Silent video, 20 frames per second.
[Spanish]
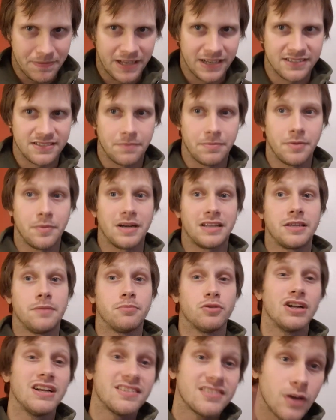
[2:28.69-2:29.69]
en ese primer
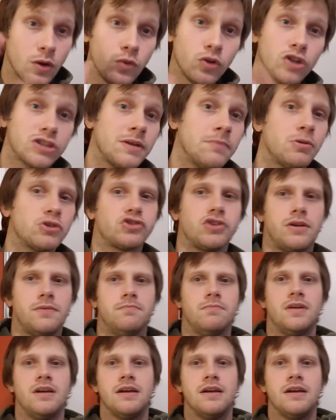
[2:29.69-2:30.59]
tiempo. En el segundo tiempo sí.